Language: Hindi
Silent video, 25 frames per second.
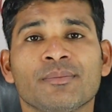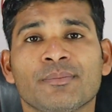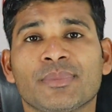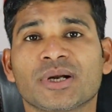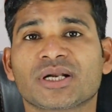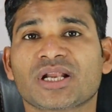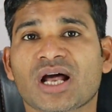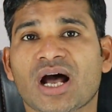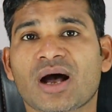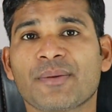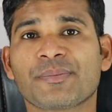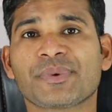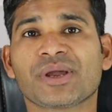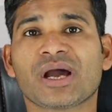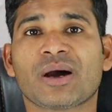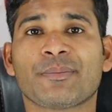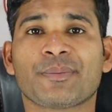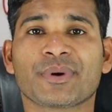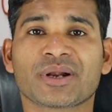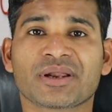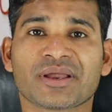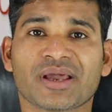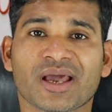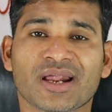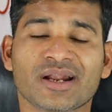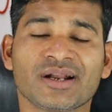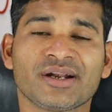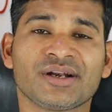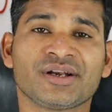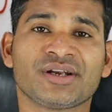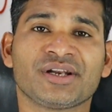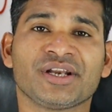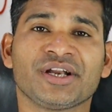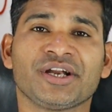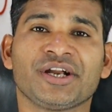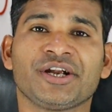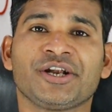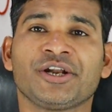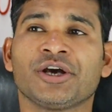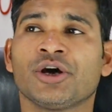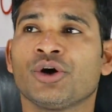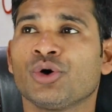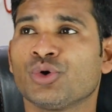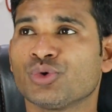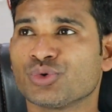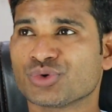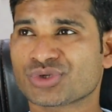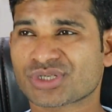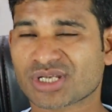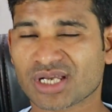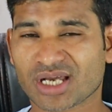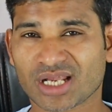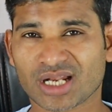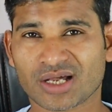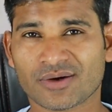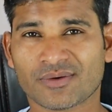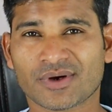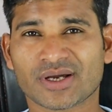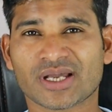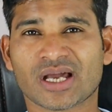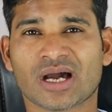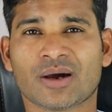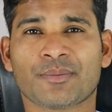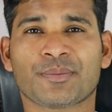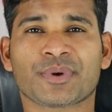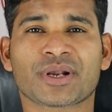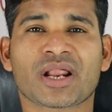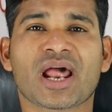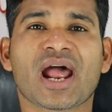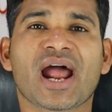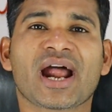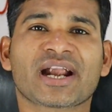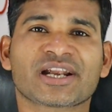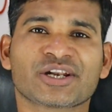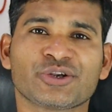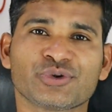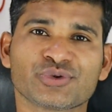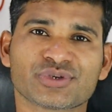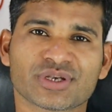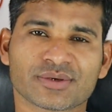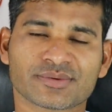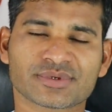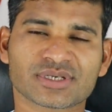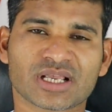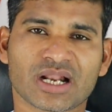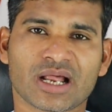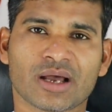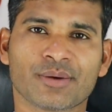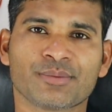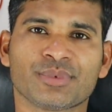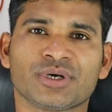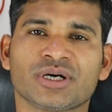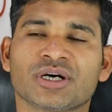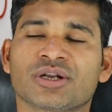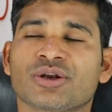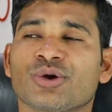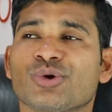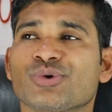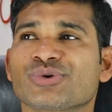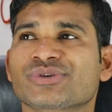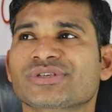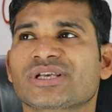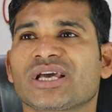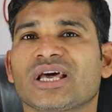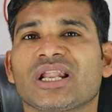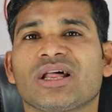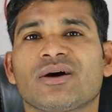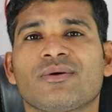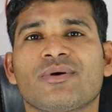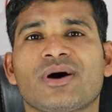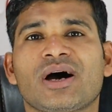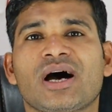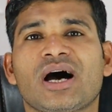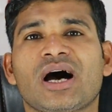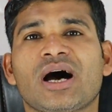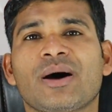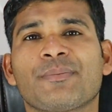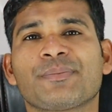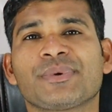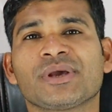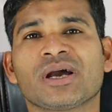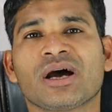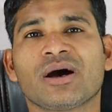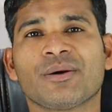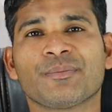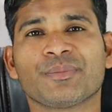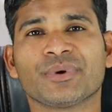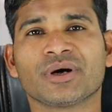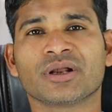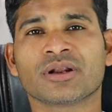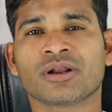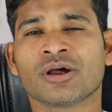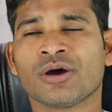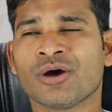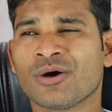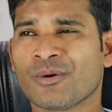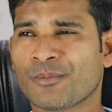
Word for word: बट आप यहाँ पर गारंटेड उसके अलावा यहाँ पर एक्टिव सब्सक्राइबर उसके अलावा आप यहाँ पर